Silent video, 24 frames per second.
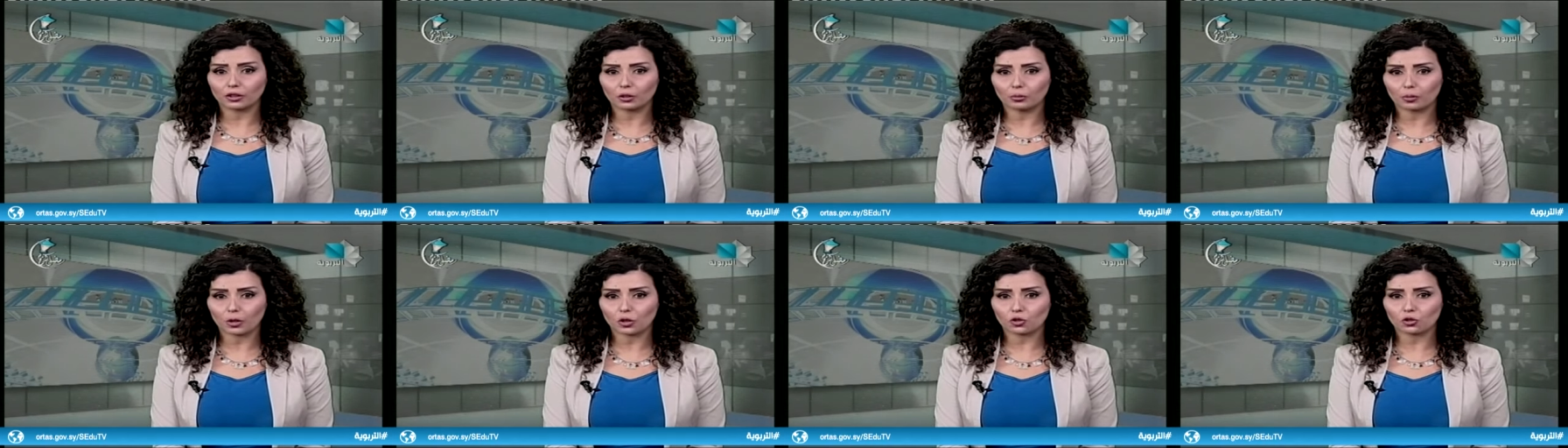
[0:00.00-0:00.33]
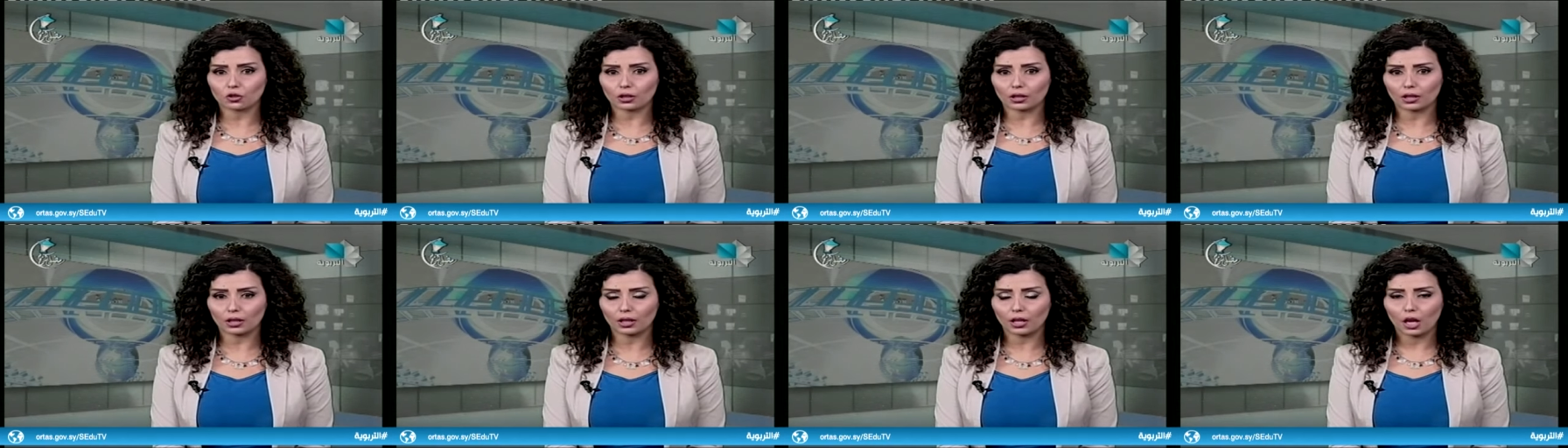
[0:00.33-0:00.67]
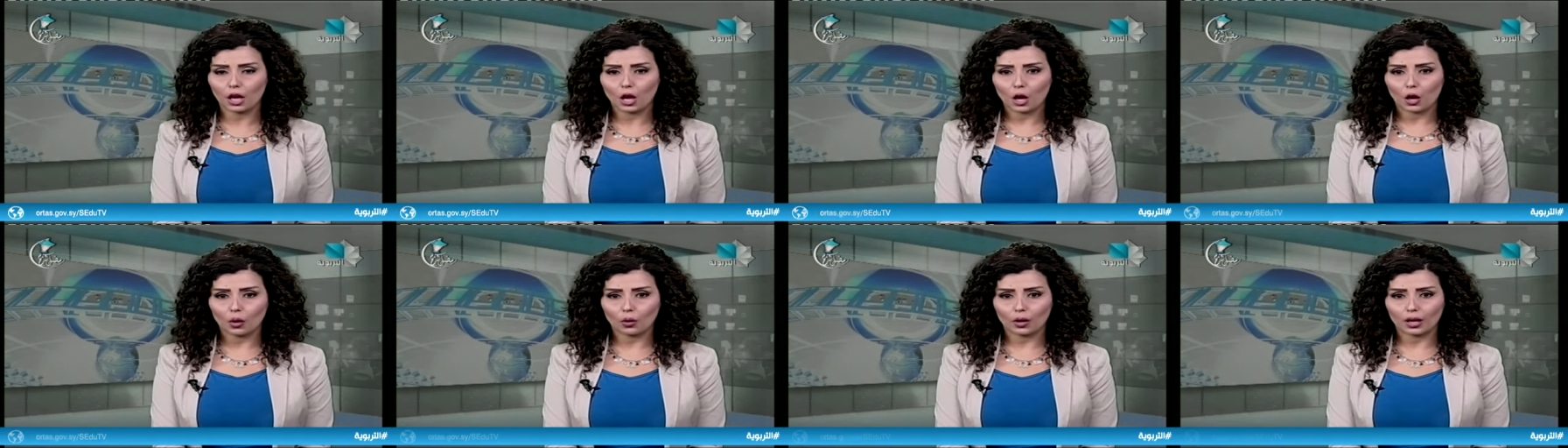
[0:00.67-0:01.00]
دمشق
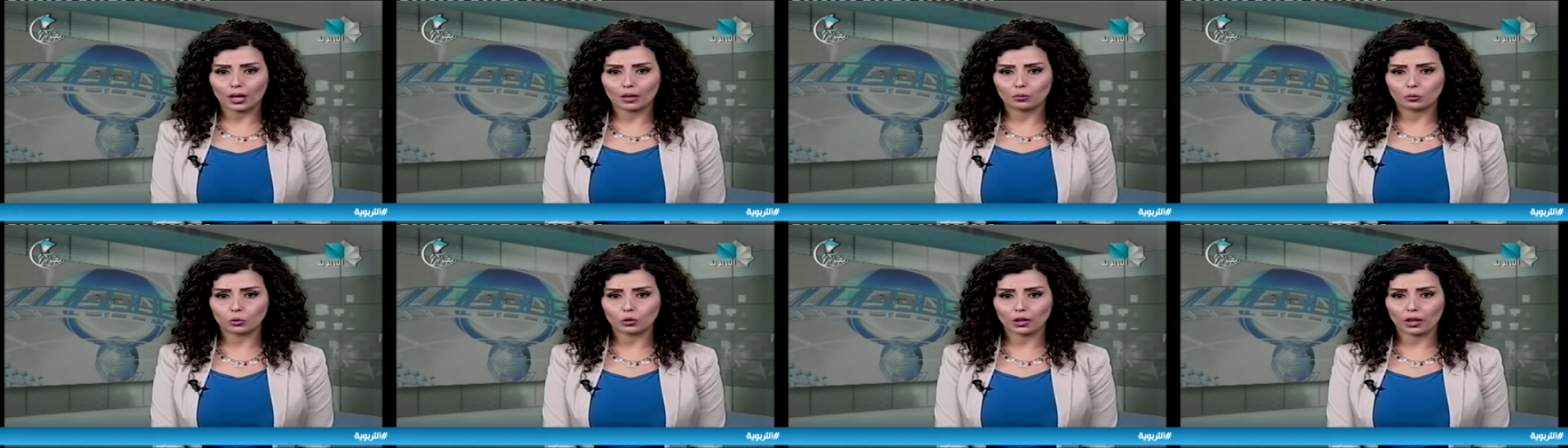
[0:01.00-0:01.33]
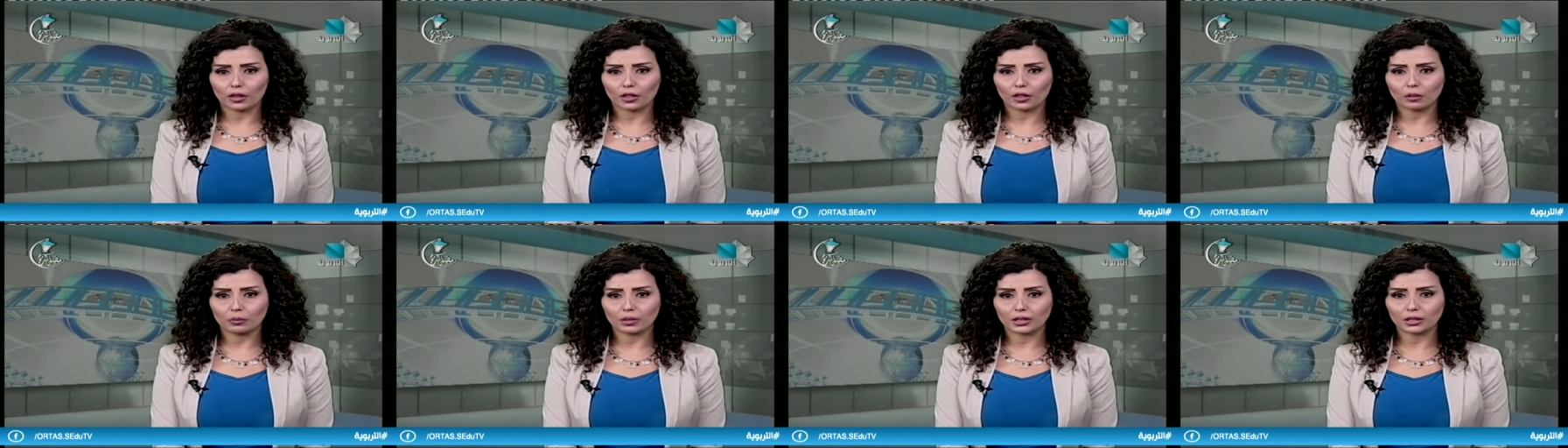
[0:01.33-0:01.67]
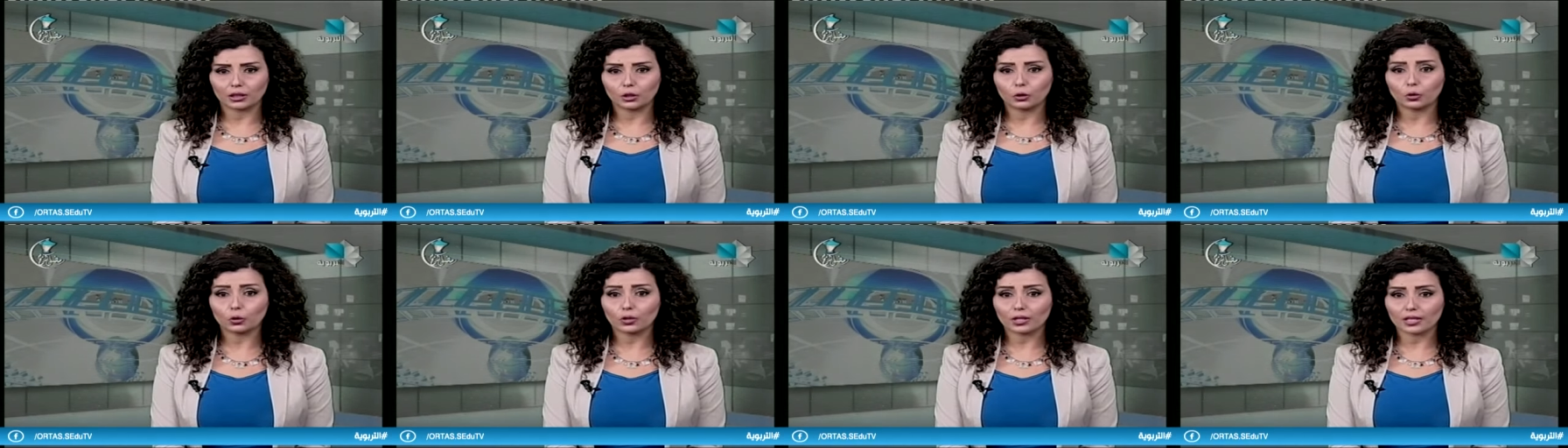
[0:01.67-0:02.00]
ومنظمة
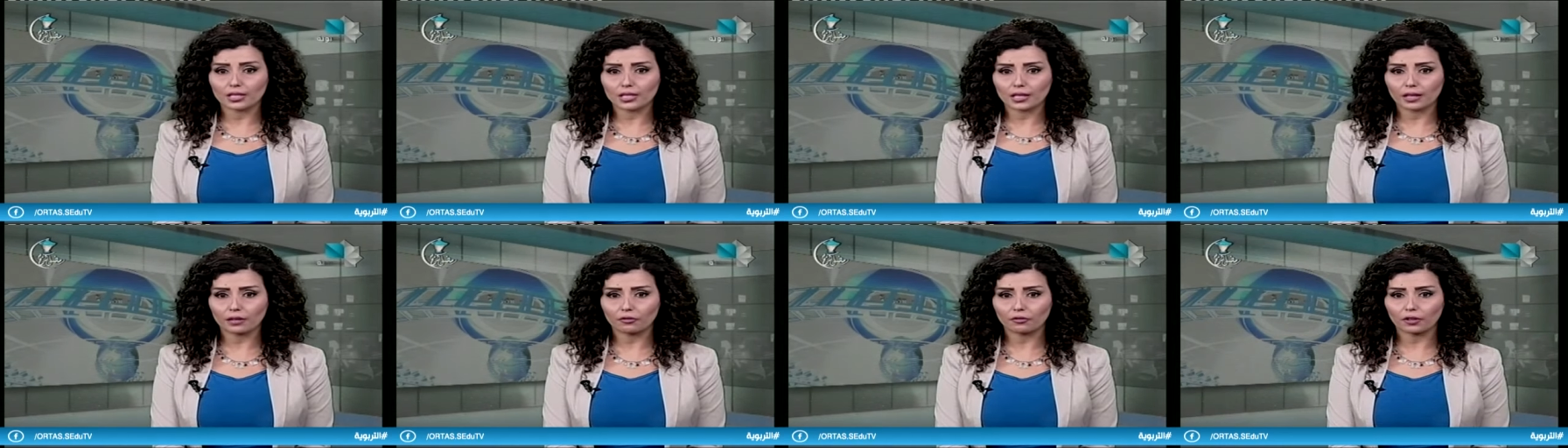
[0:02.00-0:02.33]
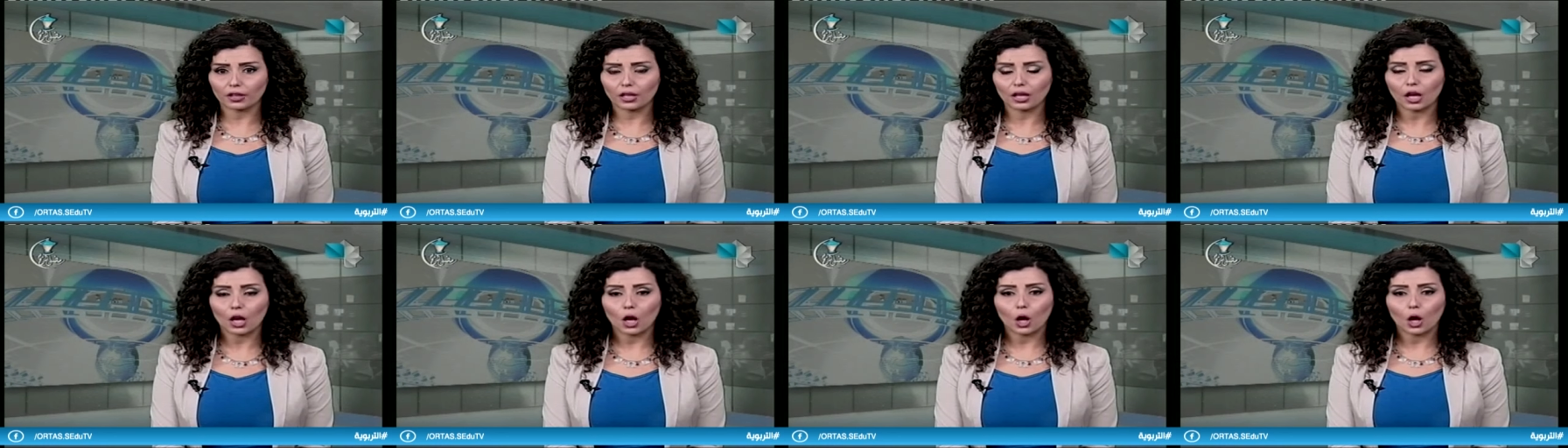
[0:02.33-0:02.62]
اليونيسيف